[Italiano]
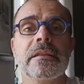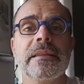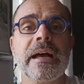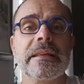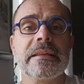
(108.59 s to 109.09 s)

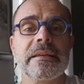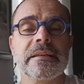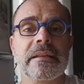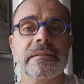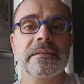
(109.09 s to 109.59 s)
Dal,
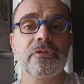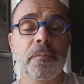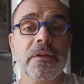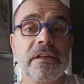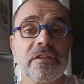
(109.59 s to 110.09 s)
eh,
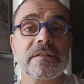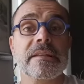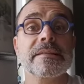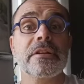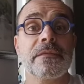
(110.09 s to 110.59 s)
dopo la
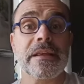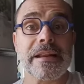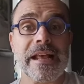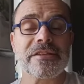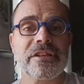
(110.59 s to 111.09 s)
registrazione
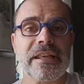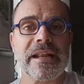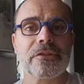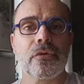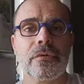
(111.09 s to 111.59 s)
verrà
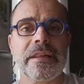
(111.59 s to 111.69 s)
generato un